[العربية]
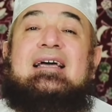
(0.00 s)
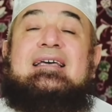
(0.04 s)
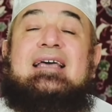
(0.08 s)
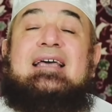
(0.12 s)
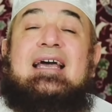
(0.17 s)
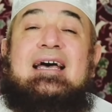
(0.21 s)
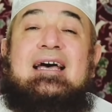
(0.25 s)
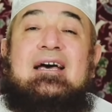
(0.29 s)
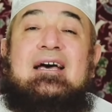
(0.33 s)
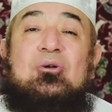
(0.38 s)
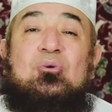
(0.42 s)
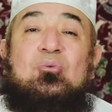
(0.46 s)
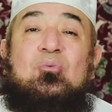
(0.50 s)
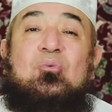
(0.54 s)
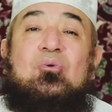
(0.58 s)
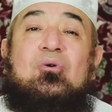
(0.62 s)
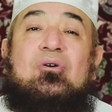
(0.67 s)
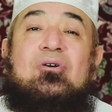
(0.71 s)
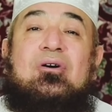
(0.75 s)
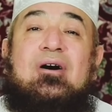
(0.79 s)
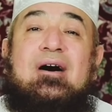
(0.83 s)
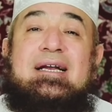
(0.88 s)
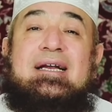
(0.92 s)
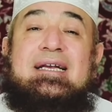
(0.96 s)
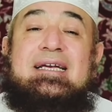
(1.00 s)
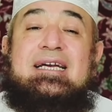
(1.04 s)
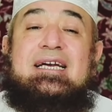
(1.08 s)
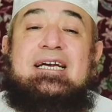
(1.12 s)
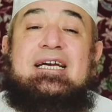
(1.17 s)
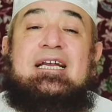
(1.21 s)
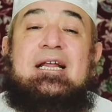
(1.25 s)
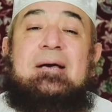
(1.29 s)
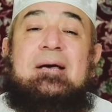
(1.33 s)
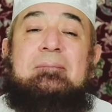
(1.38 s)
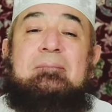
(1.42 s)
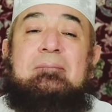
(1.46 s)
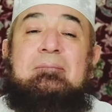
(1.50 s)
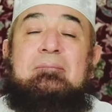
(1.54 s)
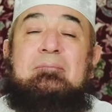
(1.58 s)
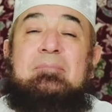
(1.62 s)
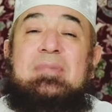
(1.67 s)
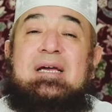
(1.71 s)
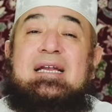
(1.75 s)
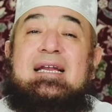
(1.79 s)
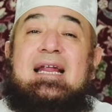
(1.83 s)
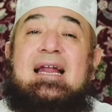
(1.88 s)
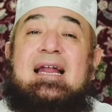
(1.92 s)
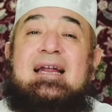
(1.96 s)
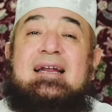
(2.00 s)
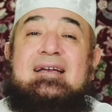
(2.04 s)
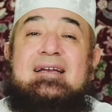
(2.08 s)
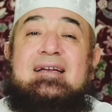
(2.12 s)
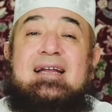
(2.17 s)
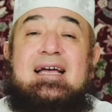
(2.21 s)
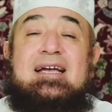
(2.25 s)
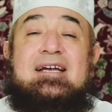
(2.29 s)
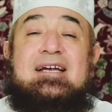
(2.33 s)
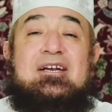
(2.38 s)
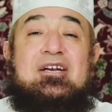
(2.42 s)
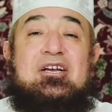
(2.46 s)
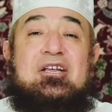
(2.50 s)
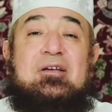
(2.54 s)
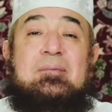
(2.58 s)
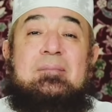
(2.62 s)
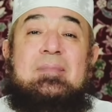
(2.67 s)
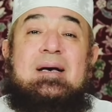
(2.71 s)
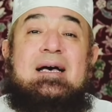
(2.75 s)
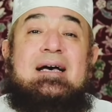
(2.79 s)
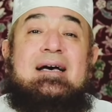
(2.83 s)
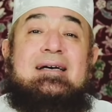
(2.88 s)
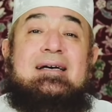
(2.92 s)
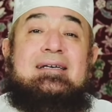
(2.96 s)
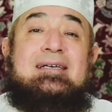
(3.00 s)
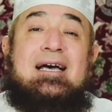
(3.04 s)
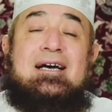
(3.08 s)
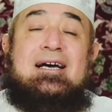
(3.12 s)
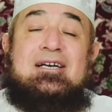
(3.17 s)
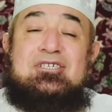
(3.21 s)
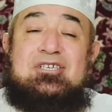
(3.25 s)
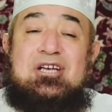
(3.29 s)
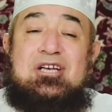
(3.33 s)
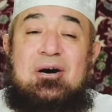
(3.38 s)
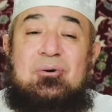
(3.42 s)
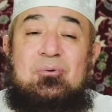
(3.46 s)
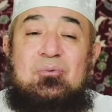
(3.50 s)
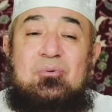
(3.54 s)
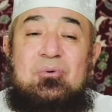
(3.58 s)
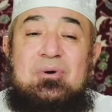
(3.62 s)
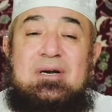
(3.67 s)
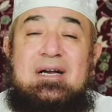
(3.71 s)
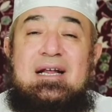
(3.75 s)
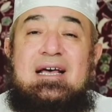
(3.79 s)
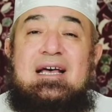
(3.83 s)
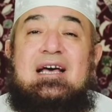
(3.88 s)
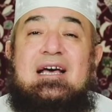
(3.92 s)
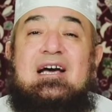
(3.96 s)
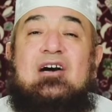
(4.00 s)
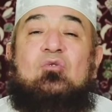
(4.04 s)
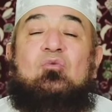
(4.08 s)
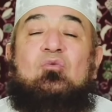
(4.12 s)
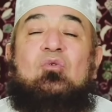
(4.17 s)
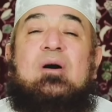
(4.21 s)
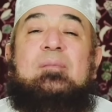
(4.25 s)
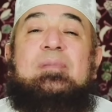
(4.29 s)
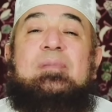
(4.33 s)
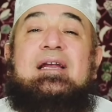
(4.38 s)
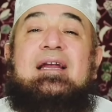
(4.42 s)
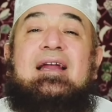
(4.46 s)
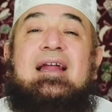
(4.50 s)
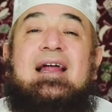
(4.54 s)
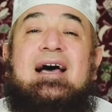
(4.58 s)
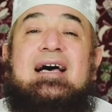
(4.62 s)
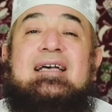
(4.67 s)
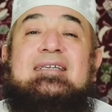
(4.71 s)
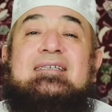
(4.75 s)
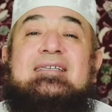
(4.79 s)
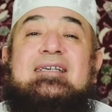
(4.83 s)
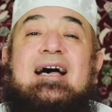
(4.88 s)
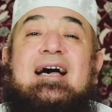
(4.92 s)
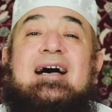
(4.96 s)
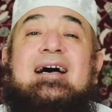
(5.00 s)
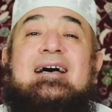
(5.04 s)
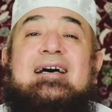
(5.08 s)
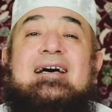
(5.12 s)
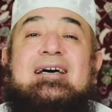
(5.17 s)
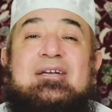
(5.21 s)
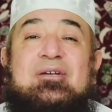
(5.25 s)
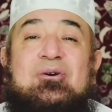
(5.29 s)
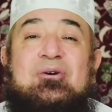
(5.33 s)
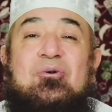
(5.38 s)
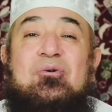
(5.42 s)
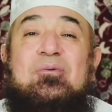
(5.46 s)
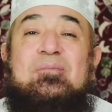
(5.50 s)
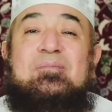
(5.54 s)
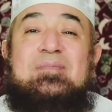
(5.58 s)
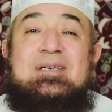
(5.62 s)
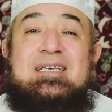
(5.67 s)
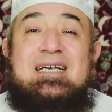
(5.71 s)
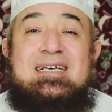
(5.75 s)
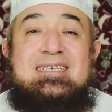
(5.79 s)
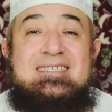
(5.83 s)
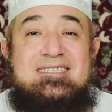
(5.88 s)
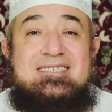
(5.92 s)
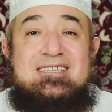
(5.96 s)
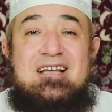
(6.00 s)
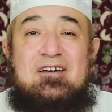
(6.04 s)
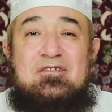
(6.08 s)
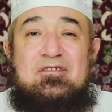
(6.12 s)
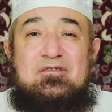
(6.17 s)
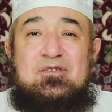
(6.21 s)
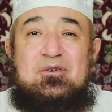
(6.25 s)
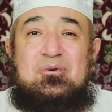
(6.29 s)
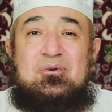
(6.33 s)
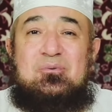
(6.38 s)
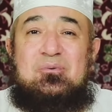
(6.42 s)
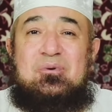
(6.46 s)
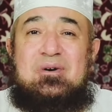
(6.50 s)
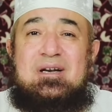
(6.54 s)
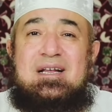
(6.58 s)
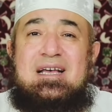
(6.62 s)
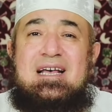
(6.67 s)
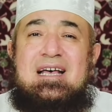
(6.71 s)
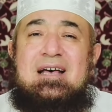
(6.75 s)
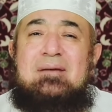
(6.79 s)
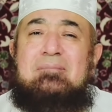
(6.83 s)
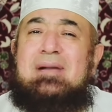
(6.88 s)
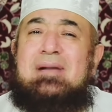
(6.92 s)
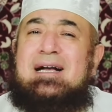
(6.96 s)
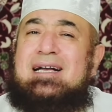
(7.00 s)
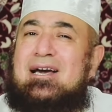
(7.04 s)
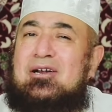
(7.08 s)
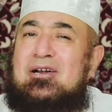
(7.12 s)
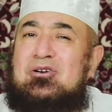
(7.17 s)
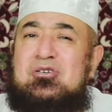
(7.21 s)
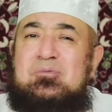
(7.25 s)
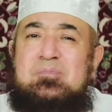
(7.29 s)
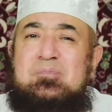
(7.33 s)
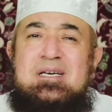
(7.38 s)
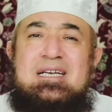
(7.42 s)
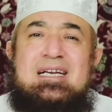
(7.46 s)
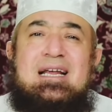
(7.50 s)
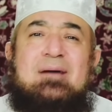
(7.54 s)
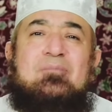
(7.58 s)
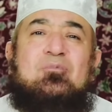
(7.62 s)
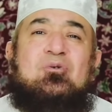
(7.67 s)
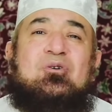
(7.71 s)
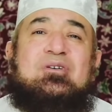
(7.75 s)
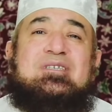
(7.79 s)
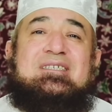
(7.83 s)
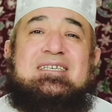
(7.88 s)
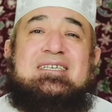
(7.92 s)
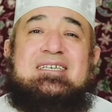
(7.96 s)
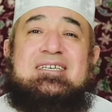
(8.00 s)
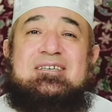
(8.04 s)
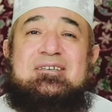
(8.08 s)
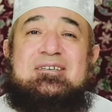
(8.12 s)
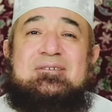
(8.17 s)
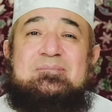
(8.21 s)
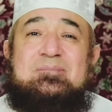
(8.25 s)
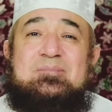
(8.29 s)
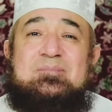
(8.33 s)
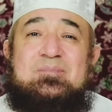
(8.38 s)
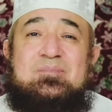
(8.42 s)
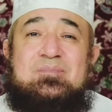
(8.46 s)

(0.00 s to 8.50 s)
كانوا قليلا من الليل ما يهجعون وبالأسحار هم يستغفرون ما كانوش بيناموا كتير